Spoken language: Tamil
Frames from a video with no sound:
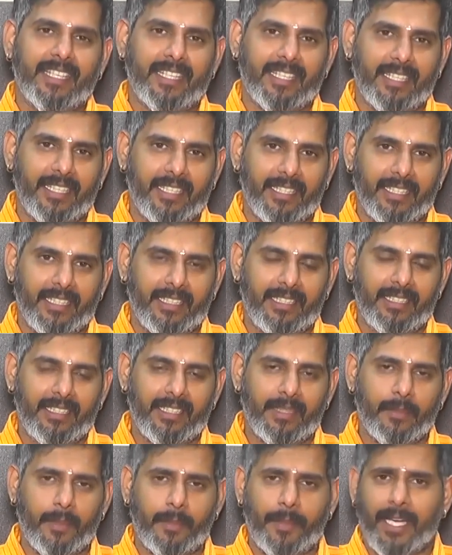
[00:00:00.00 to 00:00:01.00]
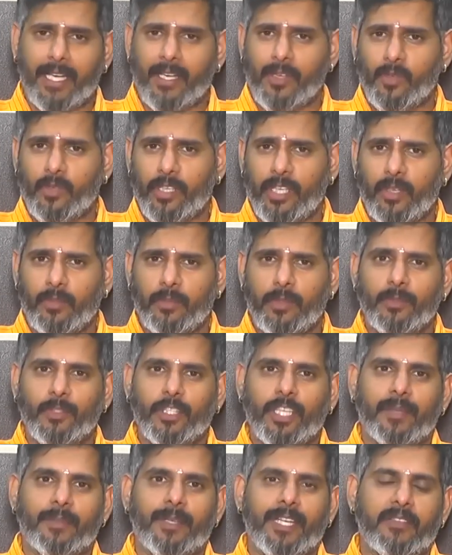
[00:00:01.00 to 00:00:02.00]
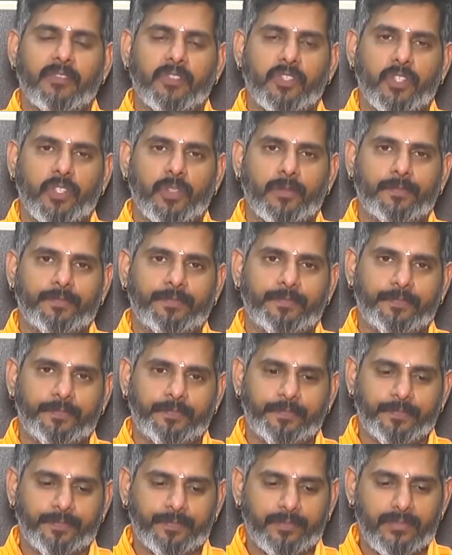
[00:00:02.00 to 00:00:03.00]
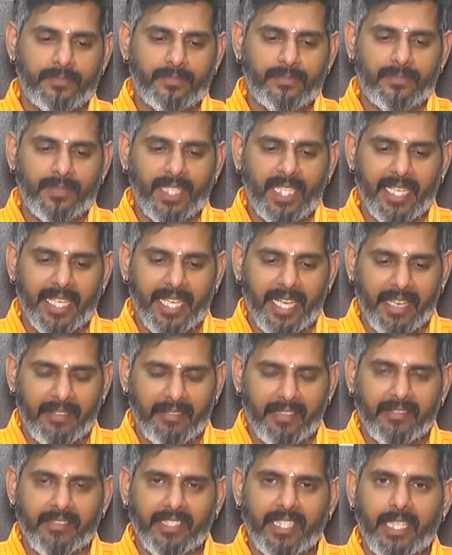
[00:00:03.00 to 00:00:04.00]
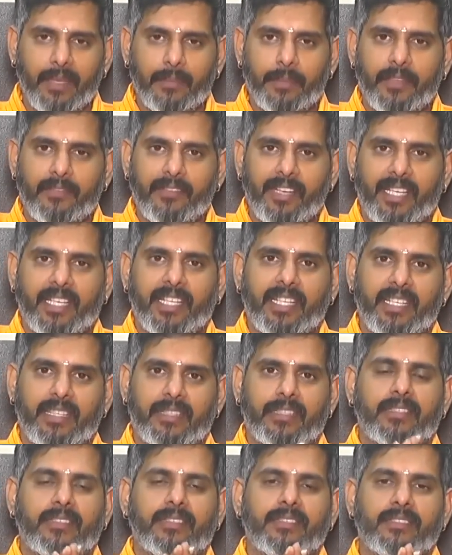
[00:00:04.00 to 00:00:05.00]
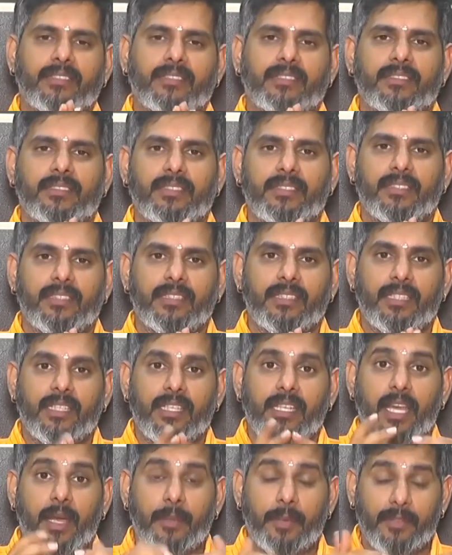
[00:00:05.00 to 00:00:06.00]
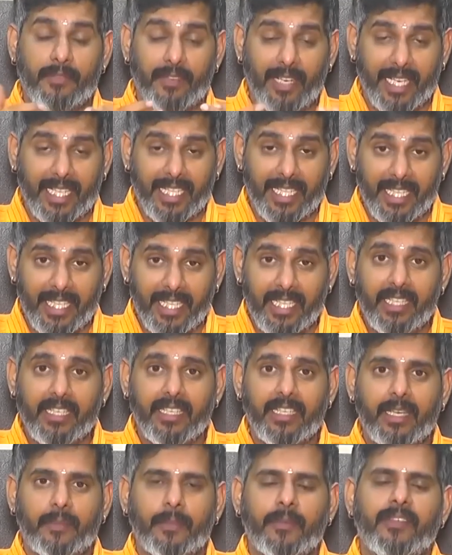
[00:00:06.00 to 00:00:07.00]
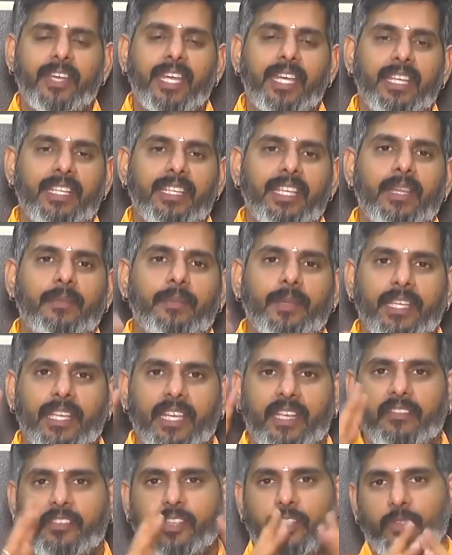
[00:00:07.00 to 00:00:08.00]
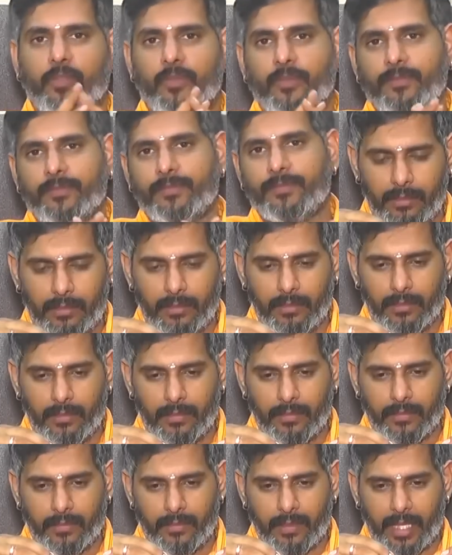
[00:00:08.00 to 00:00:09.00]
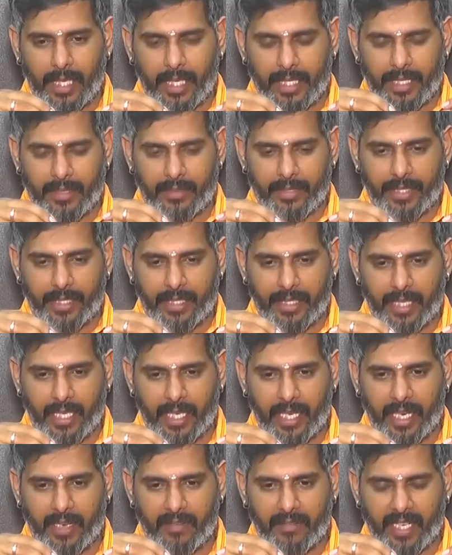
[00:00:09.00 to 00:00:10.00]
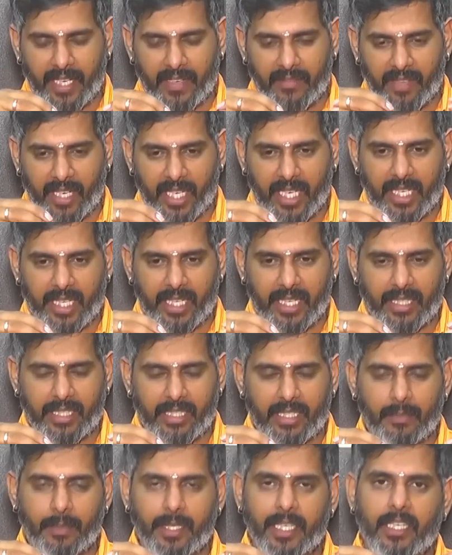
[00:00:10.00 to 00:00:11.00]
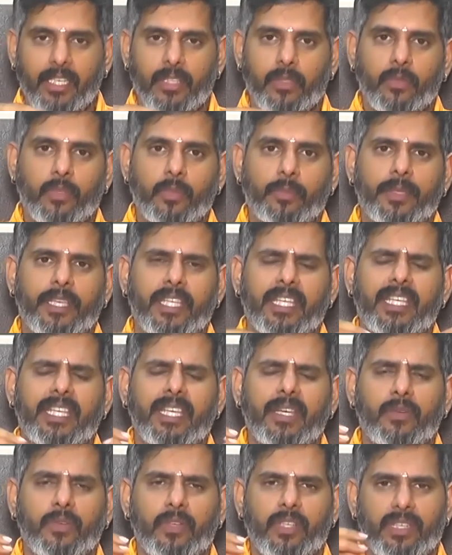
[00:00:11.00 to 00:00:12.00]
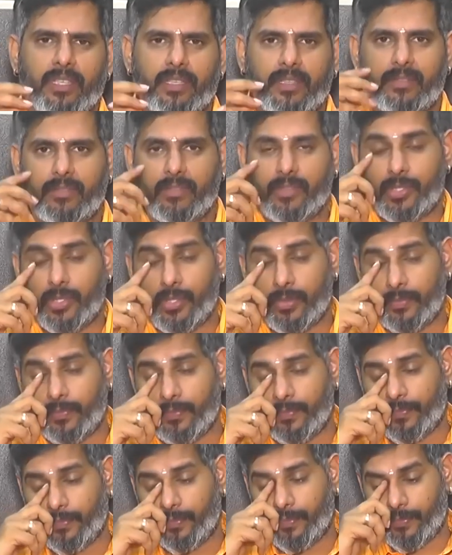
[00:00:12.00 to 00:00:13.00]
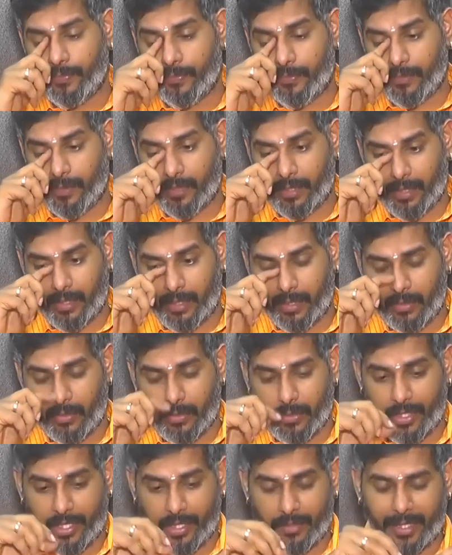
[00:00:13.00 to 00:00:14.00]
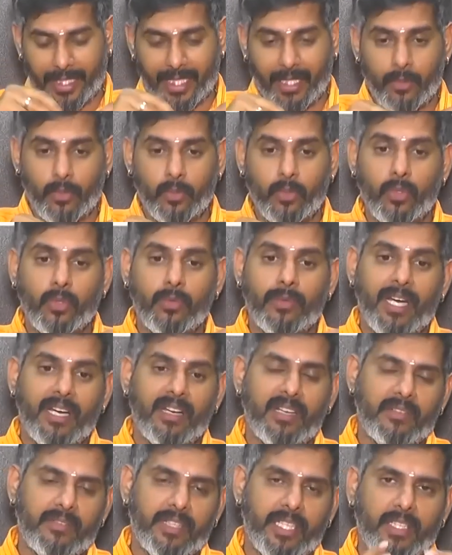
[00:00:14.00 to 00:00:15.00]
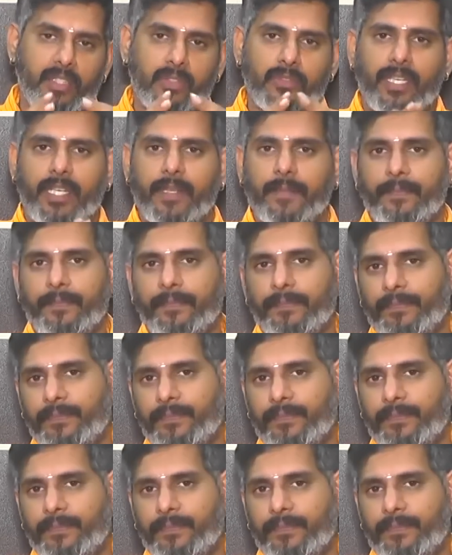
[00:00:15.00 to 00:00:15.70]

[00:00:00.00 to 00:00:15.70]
இன்றைக்கி நம்ம பார்க்கக்கூடிய ரொம்ப முக்கியமான விஷயம் இறைவனை வந்து எப்படி வணங்கிறது இப்படி வணங்கி நம்ம வேண்டுதல் எப்படி நிறைவேறும் அதாவது இறைவனை வணங்கிறது அப்படிங்கிறது ஒரு பெரிய ஒரு விஷயம் ஒருத்தர் பார்த்தா குருவாக வணங்குவா